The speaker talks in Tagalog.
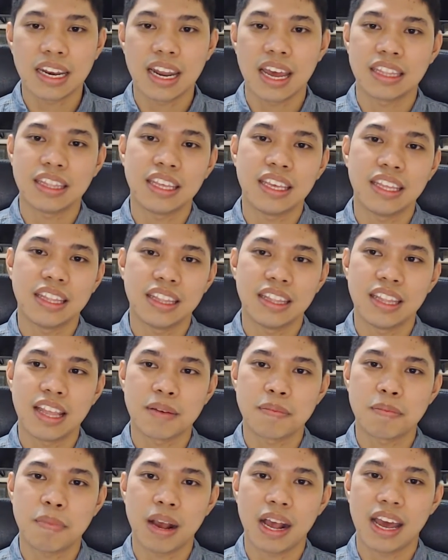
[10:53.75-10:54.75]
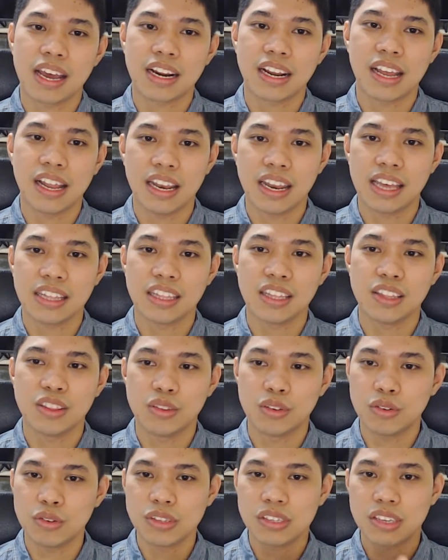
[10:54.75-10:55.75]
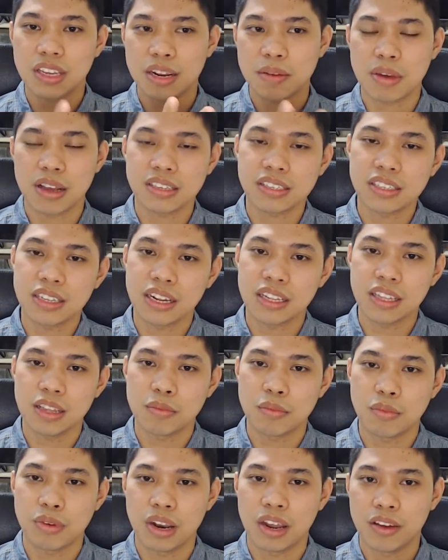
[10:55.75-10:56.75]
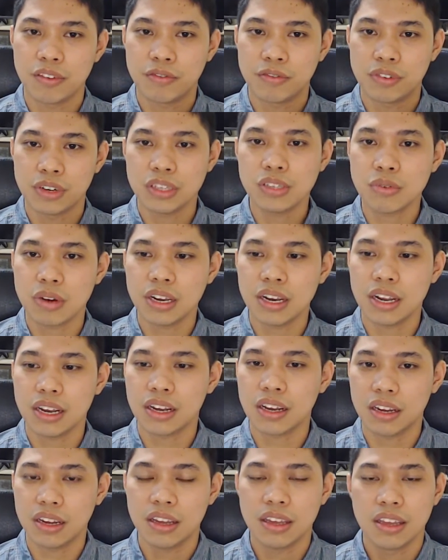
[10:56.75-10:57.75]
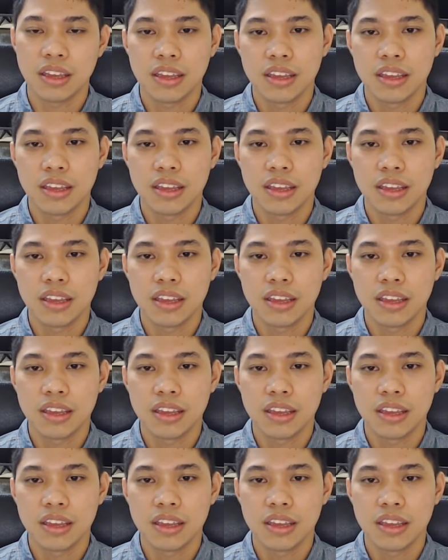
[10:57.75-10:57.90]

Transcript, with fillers: natin na pag aaral natin doon sa nabasa natin mula verse 1 hanggang